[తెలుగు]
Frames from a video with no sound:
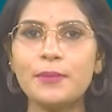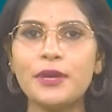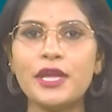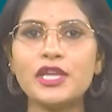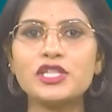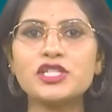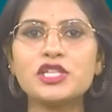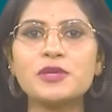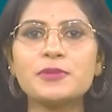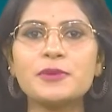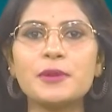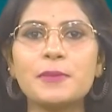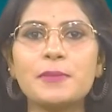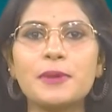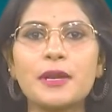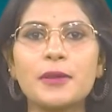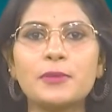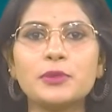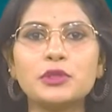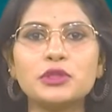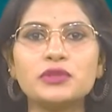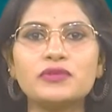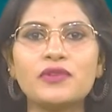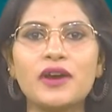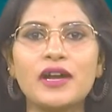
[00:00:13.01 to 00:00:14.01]
బీజేపీ
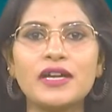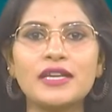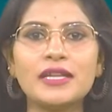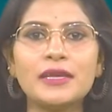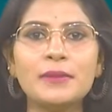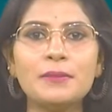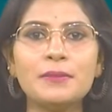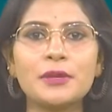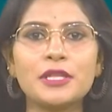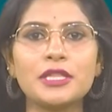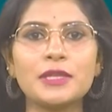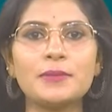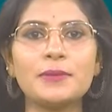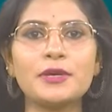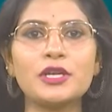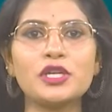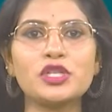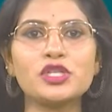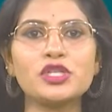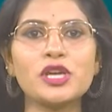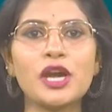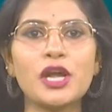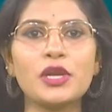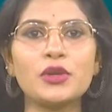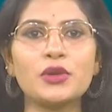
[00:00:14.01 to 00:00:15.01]
ప్రభుత్వాన్ని
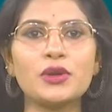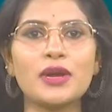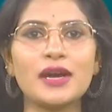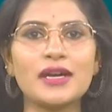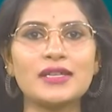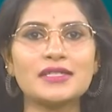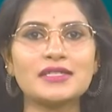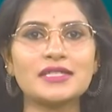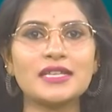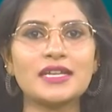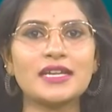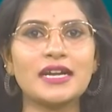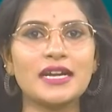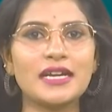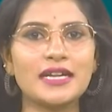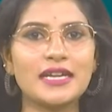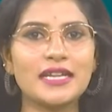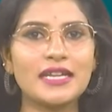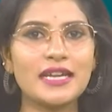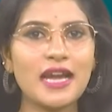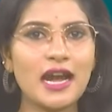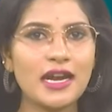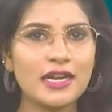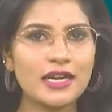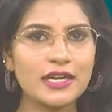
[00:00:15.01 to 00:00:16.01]
ప్రతిపక్షాలు కాస్త
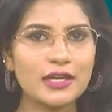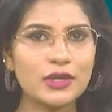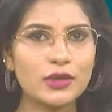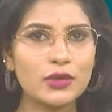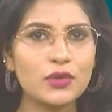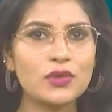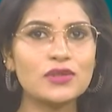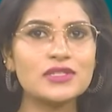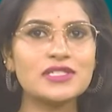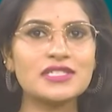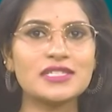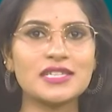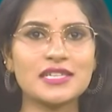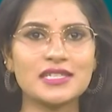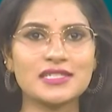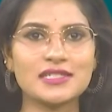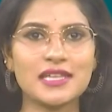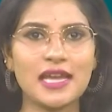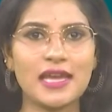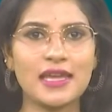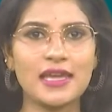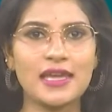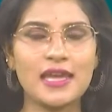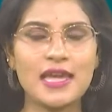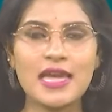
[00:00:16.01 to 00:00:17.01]
గట్టిగానే ట్రోల్స్
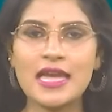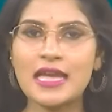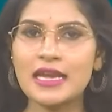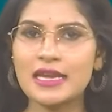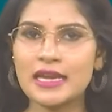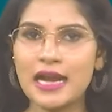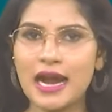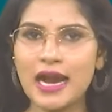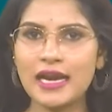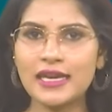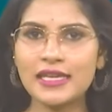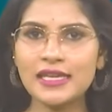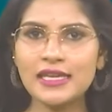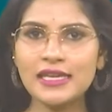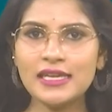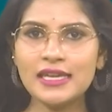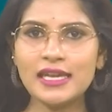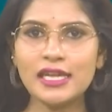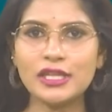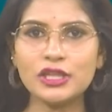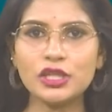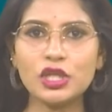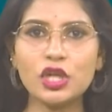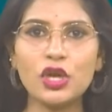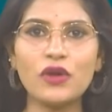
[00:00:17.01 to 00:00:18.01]
చేశాయి కానీ
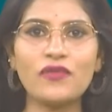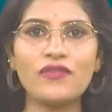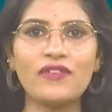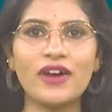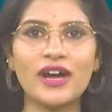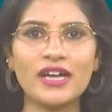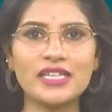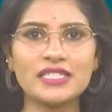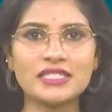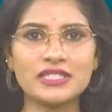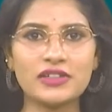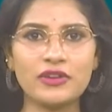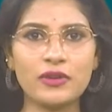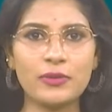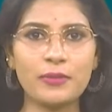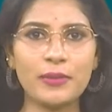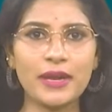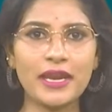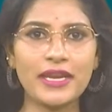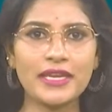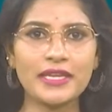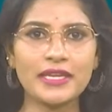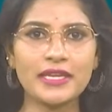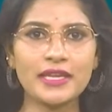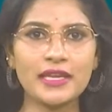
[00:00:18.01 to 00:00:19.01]
ఇందులో వాస్తవం
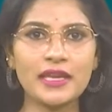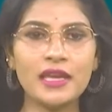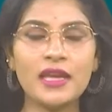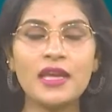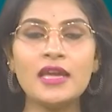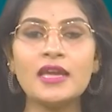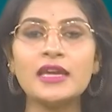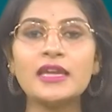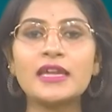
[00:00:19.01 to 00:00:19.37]
ఏంటి